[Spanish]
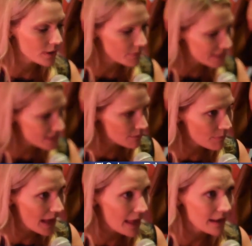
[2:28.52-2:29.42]
el
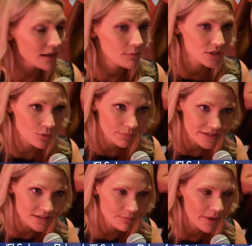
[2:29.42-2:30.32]
principal, el mesón
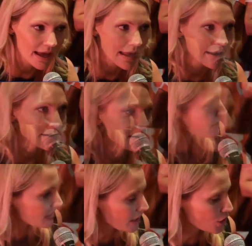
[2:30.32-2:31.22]
principal,
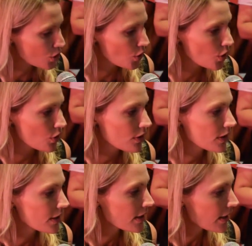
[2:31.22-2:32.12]
quesito,
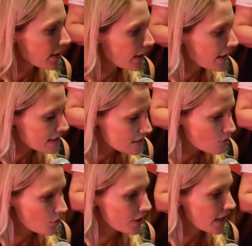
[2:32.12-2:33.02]
eh, las
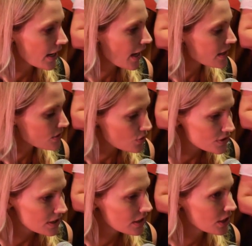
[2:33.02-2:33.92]
escolleras,
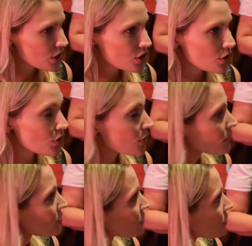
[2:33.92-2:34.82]
costeñito,
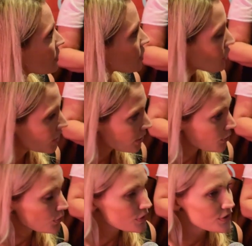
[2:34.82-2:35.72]
don
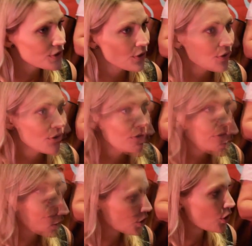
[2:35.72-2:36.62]
Tiburcio,
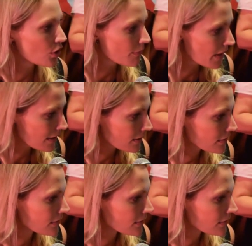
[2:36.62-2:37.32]
dogma.